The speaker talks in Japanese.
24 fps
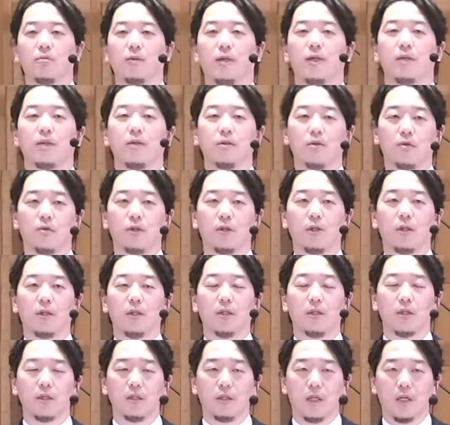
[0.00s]
待ってる時に
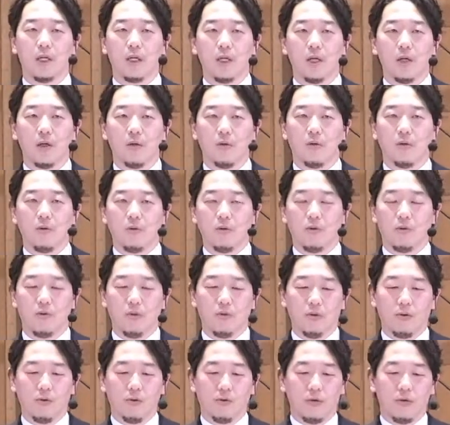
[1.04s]
ですね
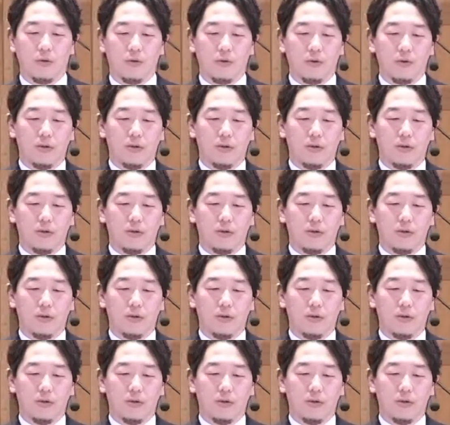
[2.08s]
こう